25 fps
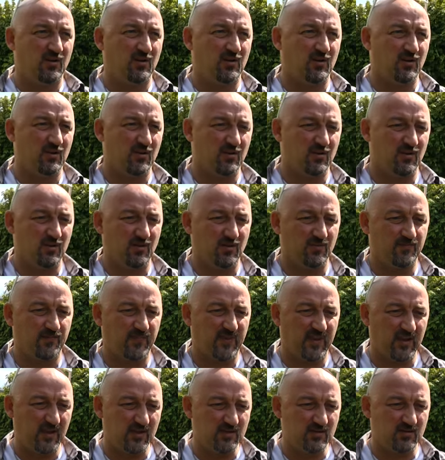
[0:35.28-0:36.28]
э,
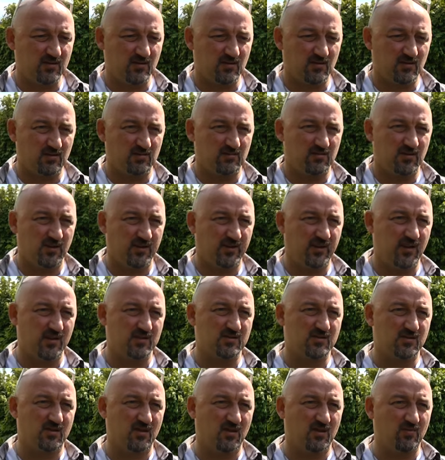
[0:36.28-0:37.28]
ездил,
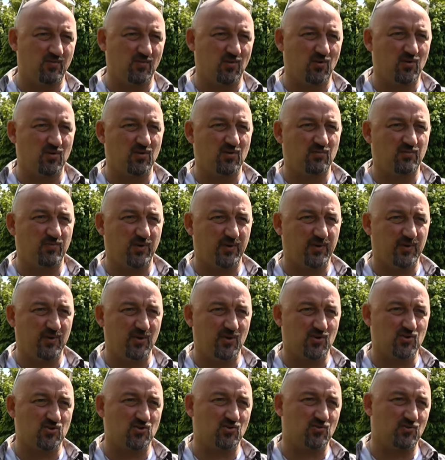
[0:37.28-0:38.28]
отец как мог
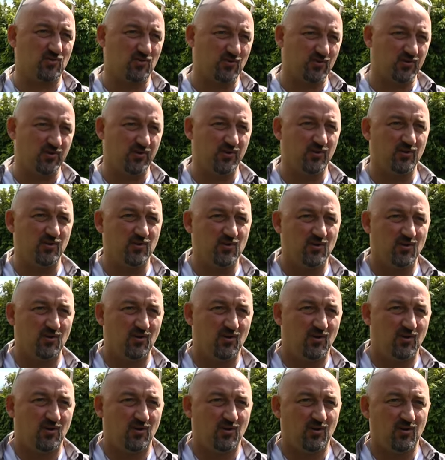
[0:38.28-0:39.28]
поддерживал и
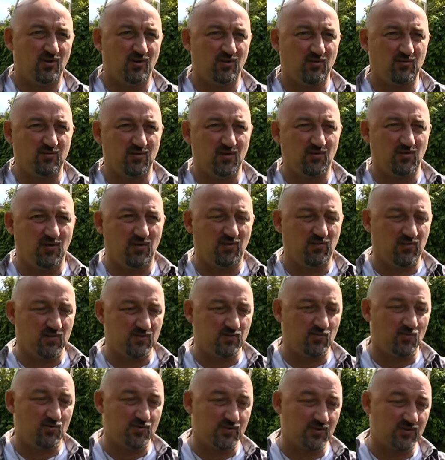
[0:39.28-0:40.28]
э, давал
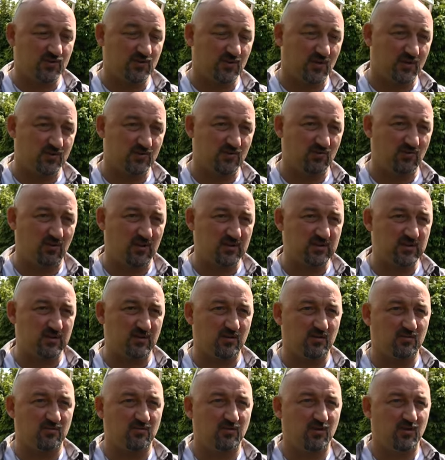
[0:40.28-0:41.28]
возможность
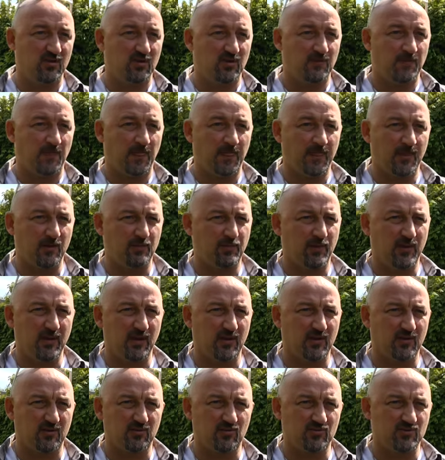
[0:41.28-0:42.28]
развиваться.
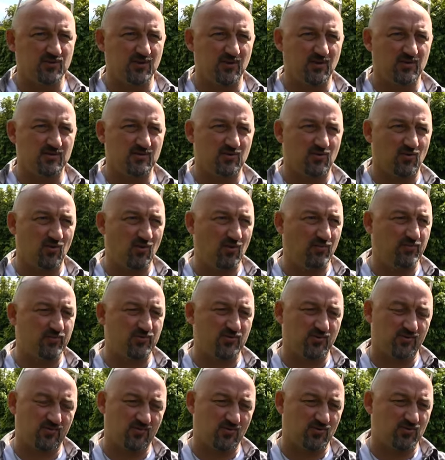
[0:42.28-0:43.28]
Непонятно, кто сидел за рулем, потому
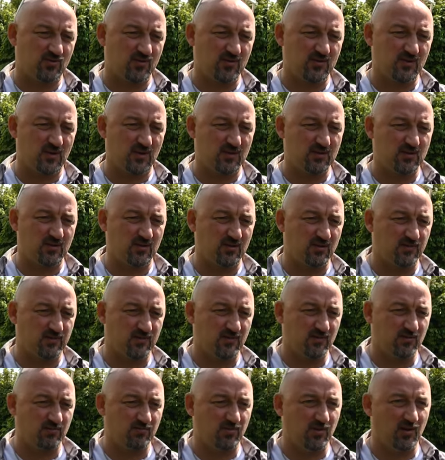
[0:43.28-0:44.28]
что то, что осталось от
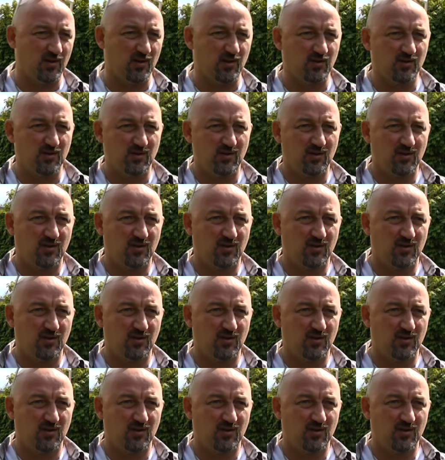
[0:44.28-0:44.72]
автомобиля,